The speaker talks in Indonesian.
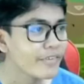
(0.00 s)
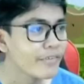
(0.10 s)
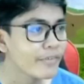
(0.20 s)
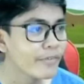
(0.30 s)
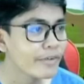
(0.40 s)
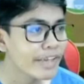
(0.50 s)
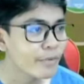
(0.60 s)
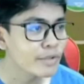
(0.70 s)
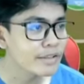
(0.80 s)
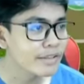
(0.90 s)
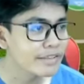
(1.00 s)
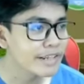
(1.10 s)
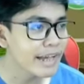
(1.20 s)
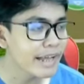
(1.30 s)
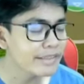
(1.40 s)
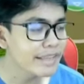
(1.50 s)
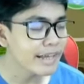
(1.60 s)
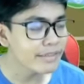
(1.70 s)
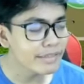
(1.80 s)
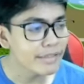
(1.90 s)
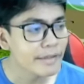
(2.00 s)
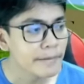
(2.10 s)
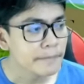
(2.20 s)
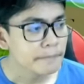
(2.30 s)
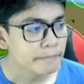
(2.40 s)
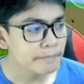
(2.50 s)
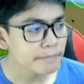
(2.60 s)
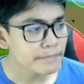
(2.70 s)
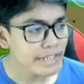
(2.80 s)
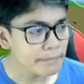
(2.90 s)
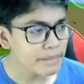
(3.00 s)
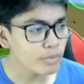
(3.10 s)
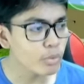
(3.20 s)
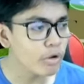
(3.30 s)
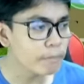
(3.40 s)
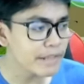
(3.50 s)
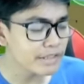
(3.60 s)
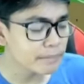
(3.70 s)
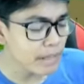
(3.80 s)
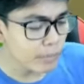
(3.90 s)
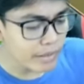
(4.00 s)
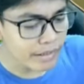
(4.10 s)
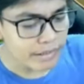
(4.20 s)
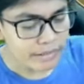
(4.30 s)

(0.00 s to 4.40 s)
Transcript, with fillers: Oke, aku jatuhnya dari atas. Hmm, tadi pas aku lompat ke bawah